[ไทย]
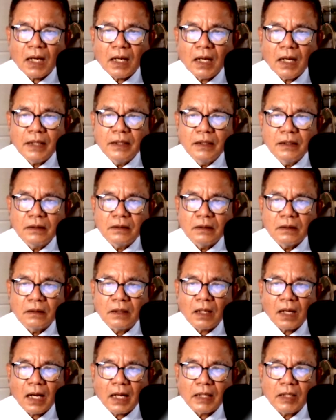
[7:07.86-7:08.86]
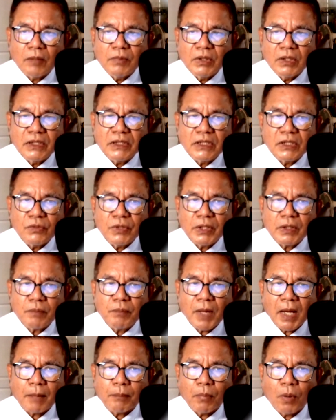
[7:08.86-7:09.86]
ทั้งให้นึกถึงการดำเนินชีวิต
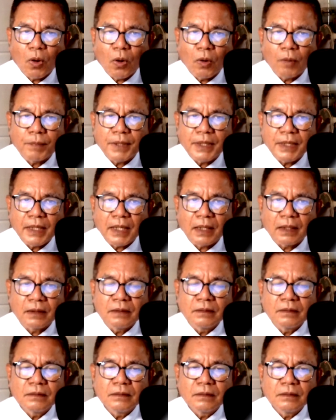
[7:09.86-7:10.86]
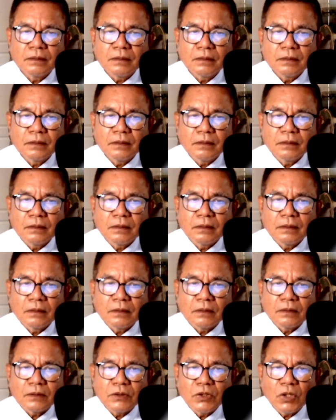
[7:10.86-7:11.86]
แบบพอเพียง
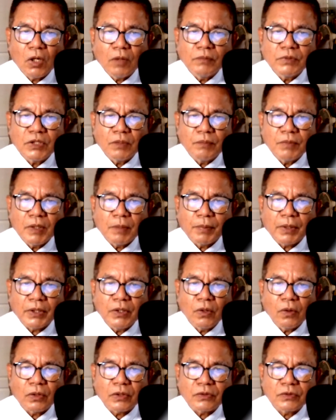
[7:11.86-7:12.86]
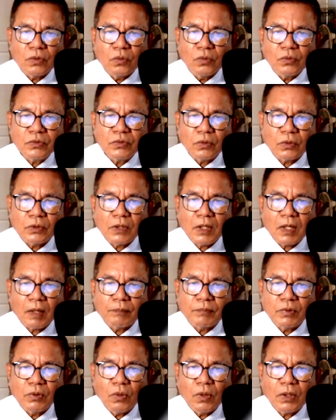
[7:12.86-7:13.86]
ย่อมจะมีประโยชน์สูงสุดกับ
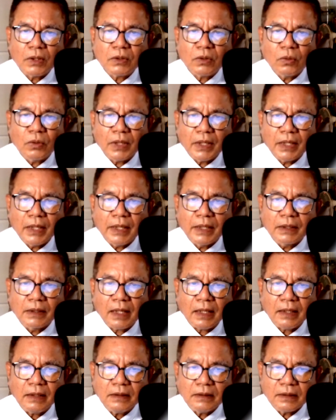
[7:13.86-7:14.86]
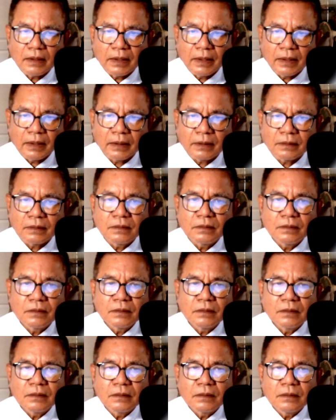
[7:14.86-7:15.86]
ตัวตนเองนั่นเอง
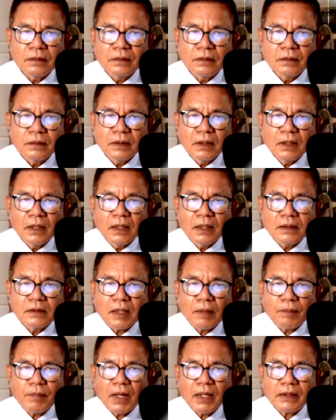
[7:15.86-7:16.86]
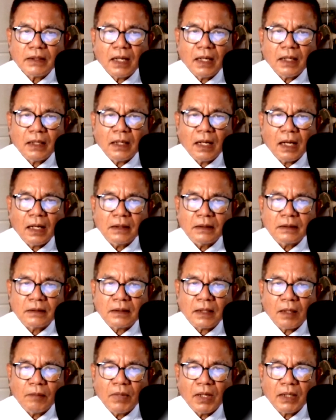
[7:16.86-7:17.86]
สภทานัง
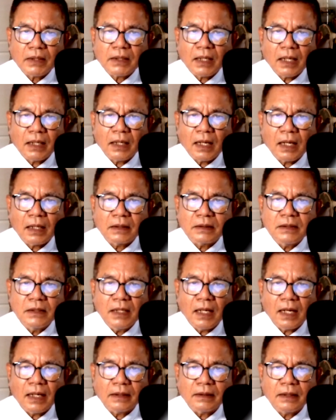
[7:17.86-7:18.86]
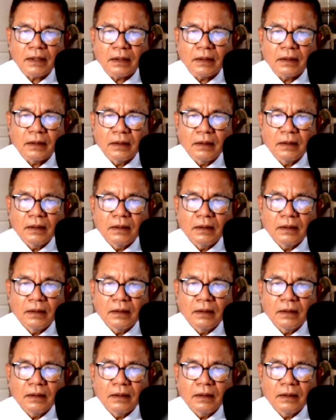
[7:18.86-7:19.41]
ธรรมทานังชินาติ